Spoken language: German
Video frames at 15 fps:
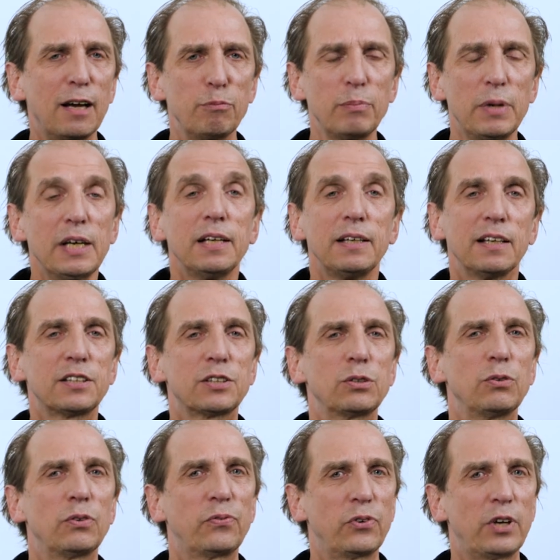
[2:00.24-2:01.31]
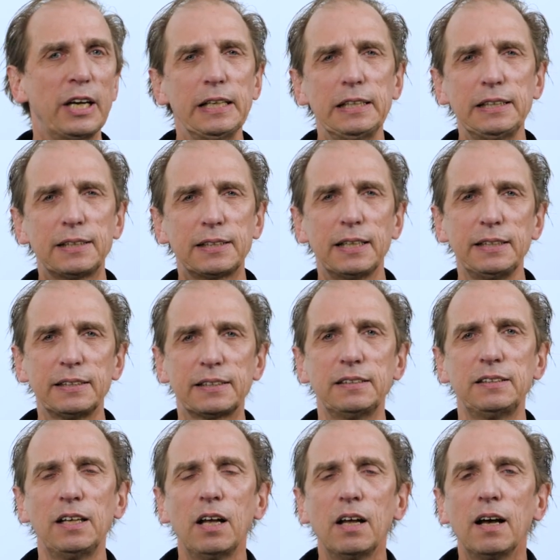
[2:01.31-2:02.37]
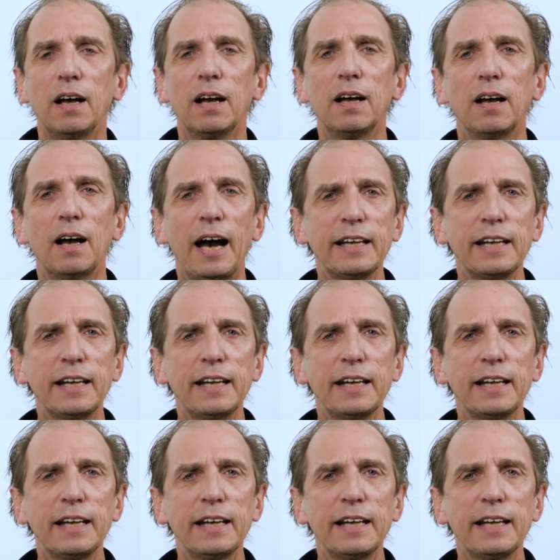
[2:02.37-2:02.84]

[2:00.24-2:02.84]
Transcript: haben, dass dort freie Lizenzen äh,